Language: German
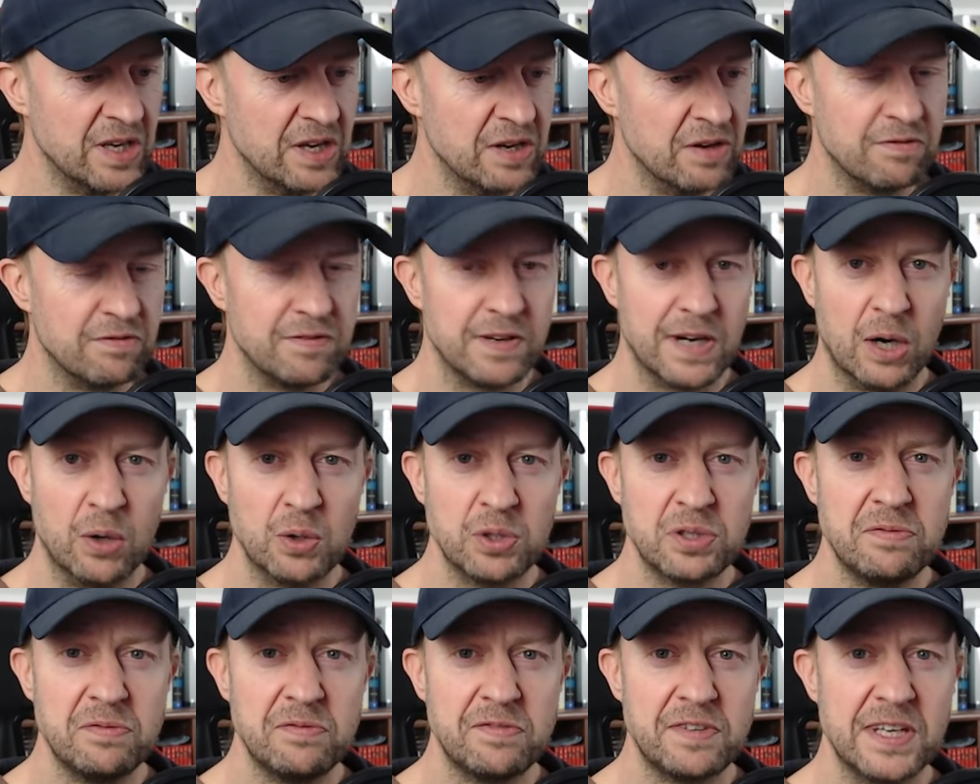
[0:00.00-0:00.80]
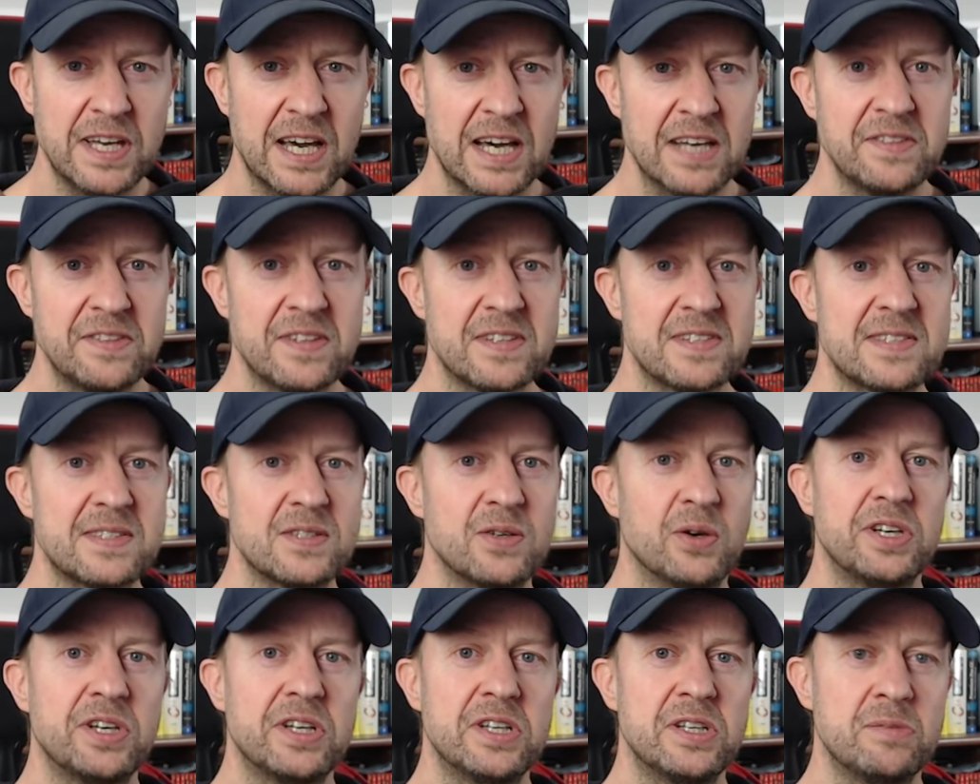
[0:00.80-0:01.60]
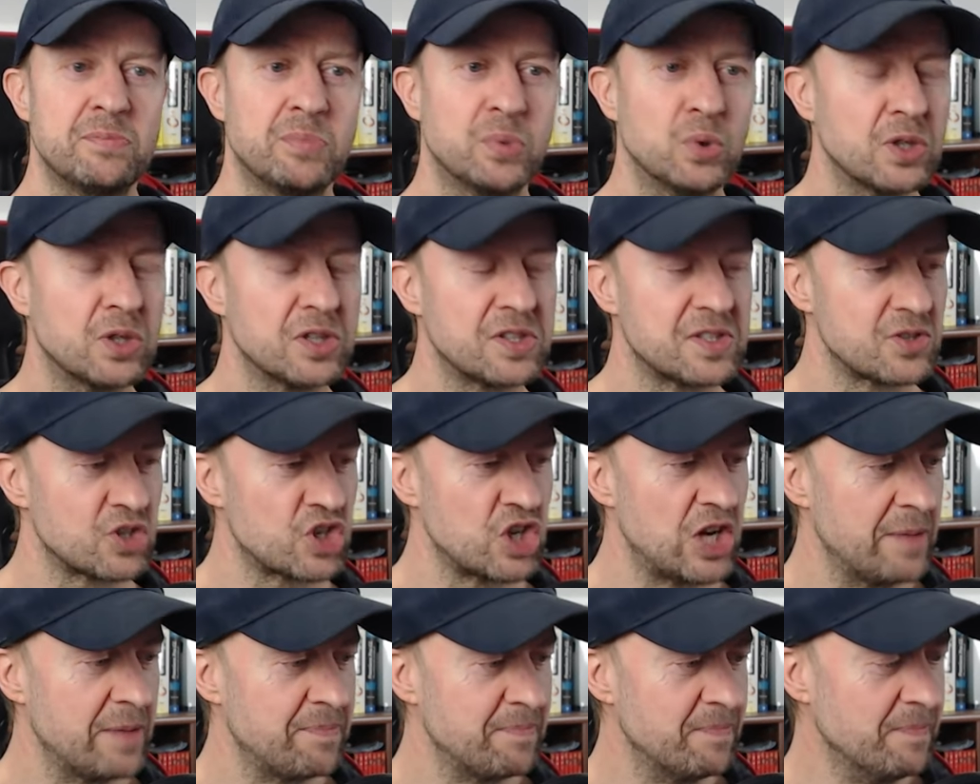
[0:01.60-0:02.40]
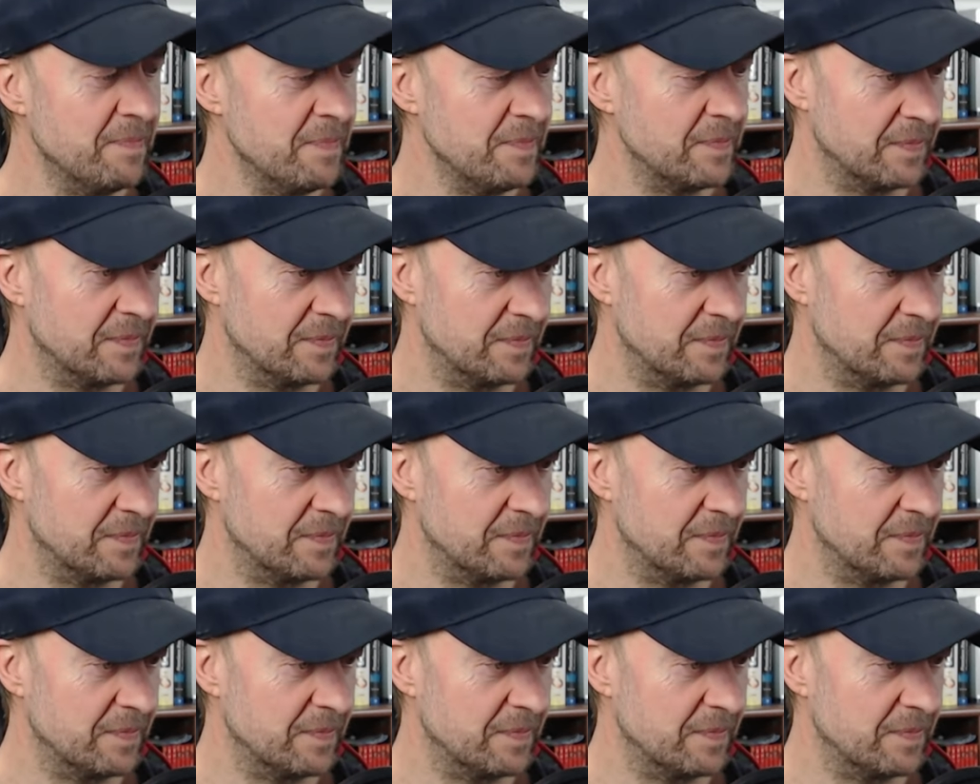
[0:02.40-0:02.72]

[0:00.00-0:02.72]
Frauchen fing an, das Zeug in die Bude zu schleppen